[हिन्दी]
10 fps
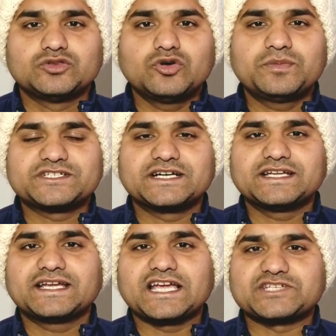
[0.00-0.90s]
दो परसेंट
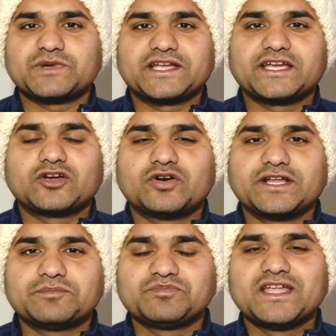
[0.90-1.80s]
के कैशबैक के
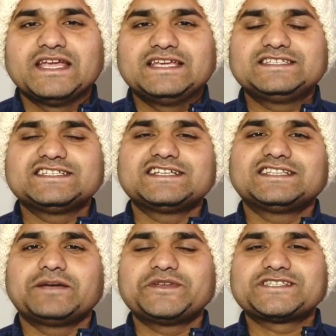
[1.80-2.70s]
अकॉर्डिंग इसी के
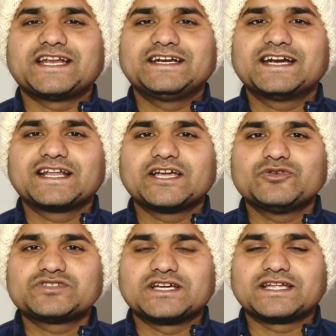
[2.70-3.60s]
साथ आप इस क्रेडिट कार्ड का
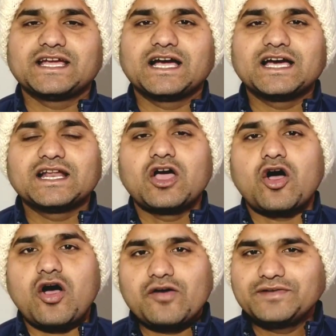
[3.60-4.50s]
यूज करके अगर
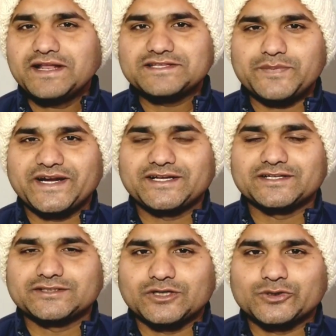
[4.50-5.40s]
ऑफलाइन स्पेंड
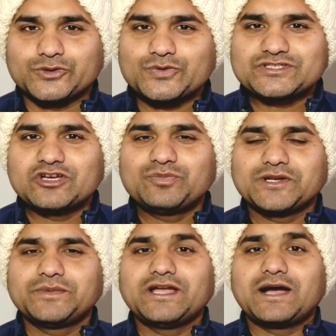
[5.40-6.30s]
करते हो तो उसके
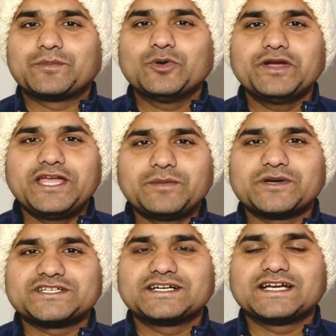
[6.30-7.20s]
ऊपर भी आपको एक
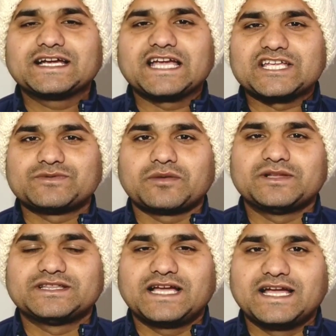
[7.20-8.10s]
परसेंट का कैशबैक
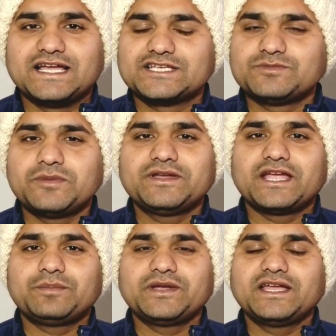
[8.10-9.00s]
मिलता है इसमें भी
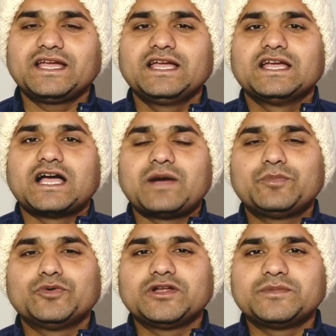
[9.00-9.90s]
कैपिंग है आप
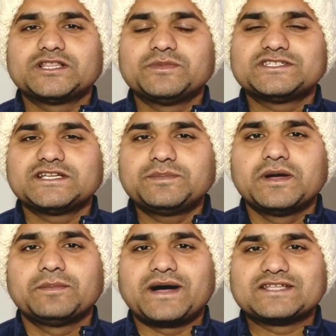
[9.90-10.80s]
पूरे मंथ में सिर्फ
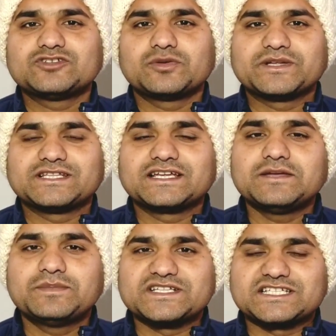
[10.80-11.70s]
पांच सौ रुपए तक की
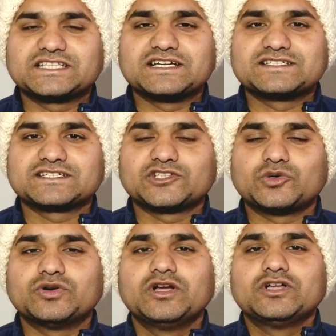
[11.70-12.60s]
बचत कर सकते हो